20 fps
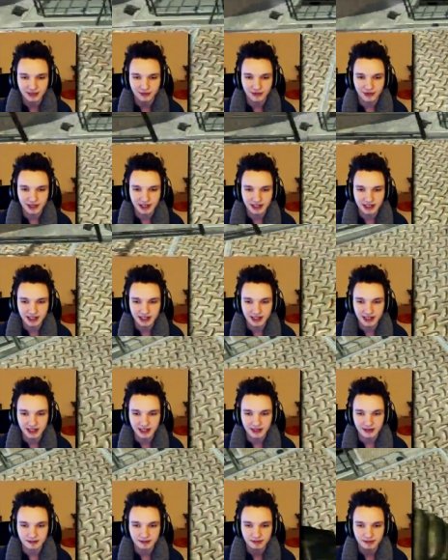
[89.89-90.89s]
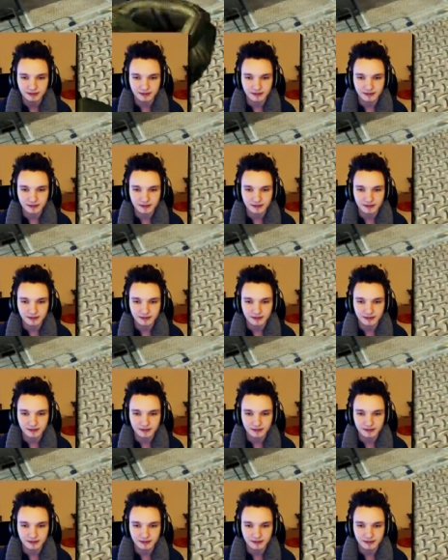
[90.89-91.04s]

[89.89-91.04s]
C4 hier hinlegen.